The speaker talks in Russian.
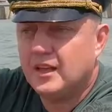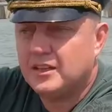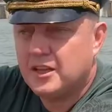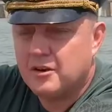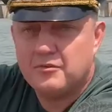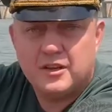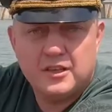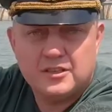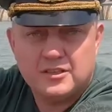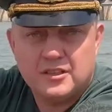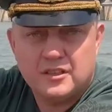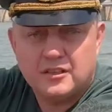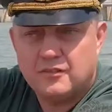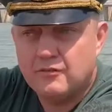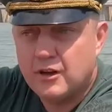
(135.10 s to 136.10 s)

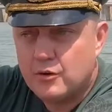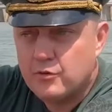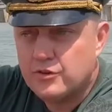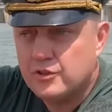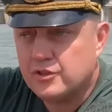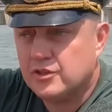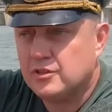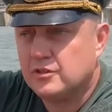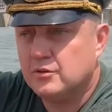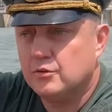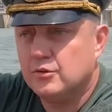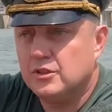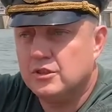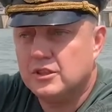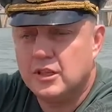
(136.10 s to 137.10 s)
открывается Воронеж,
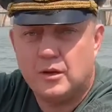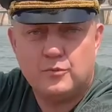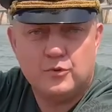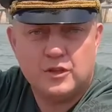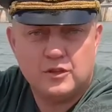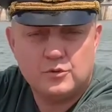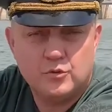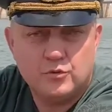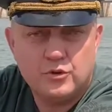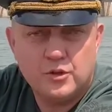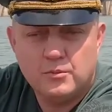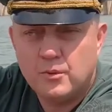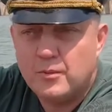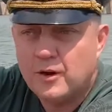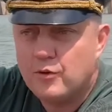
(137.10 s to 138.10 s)
то есть там у нас
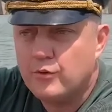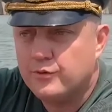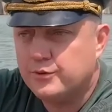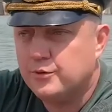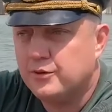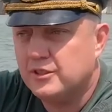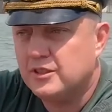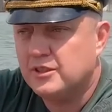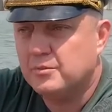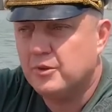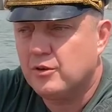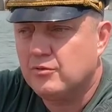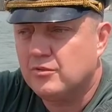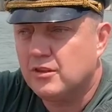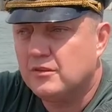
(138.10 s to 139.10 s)
уходит Бабаков, ссорится с
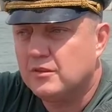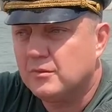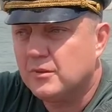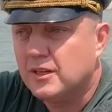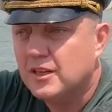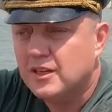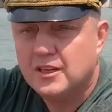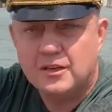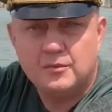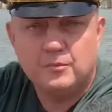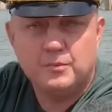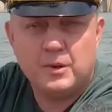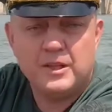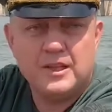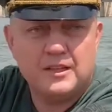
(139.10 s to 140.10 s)
Мироновым.
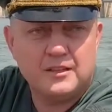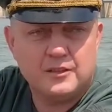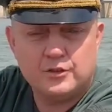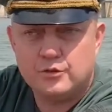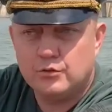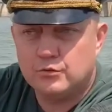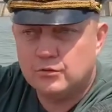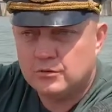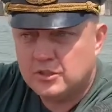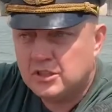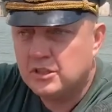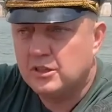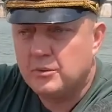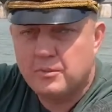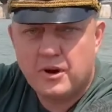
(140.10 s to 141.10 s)
Понятно, что
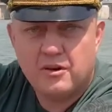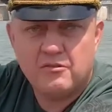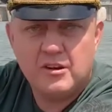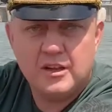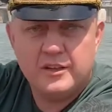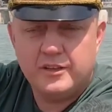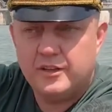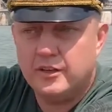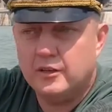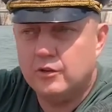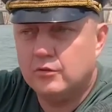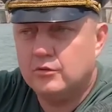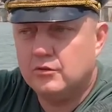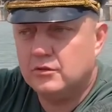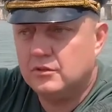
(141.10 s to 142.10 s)
целый провальный
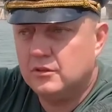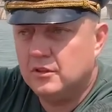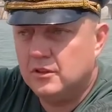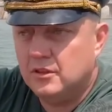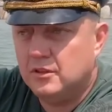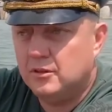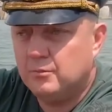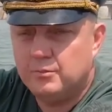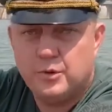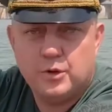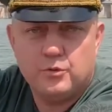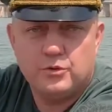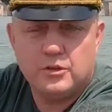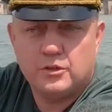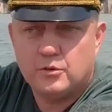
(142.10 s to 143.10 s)
регион, и
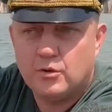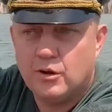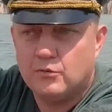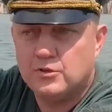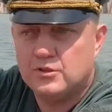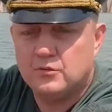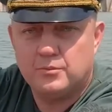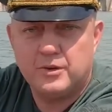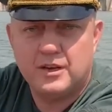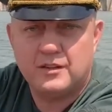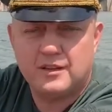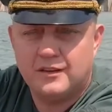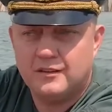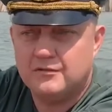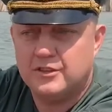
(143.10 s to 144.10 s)
приходят от руководства
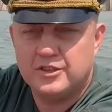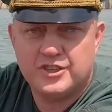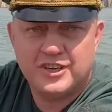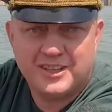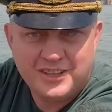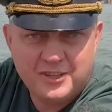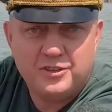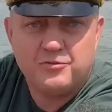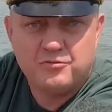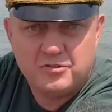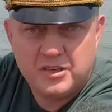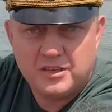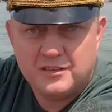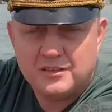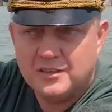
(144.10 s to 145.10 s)
партии, Олег Владимирович, хотите
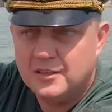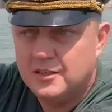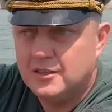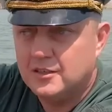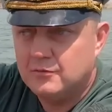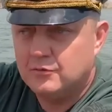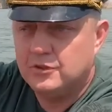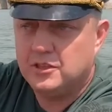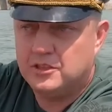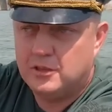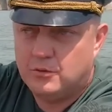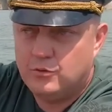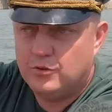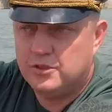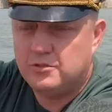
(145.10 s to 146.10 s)
вы? Вот есть
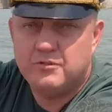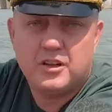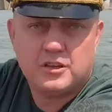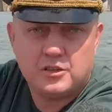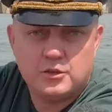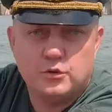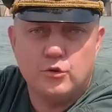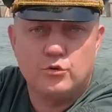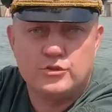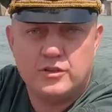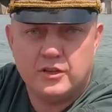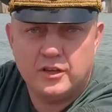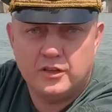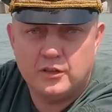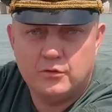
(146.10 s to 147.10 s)
такой
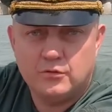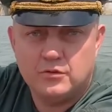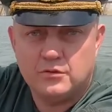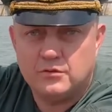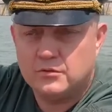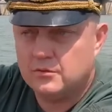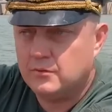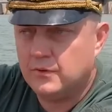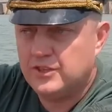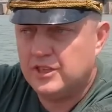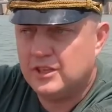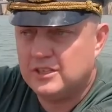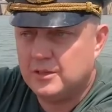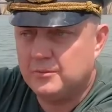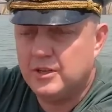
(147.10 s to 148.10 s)
сверхсложный регион.
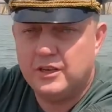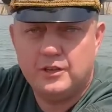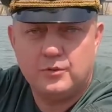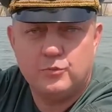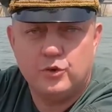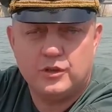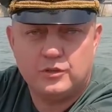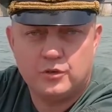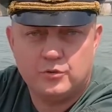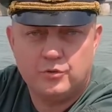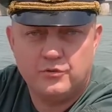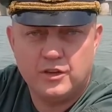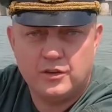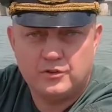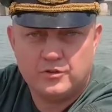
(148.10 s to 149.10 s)
Вообще, на самом деле, не больно тот,
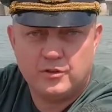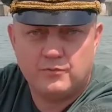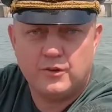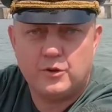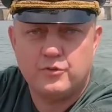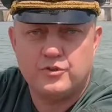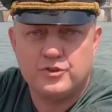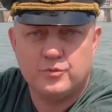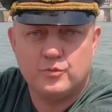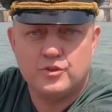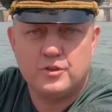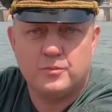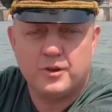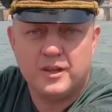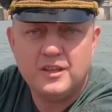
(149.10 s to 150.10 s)
кто верил, что от Воронежа
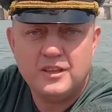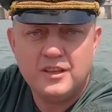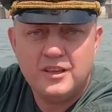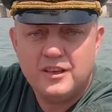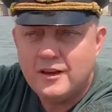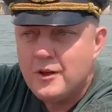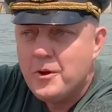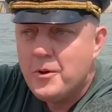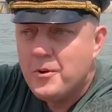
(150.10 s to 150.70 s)
можно пройти.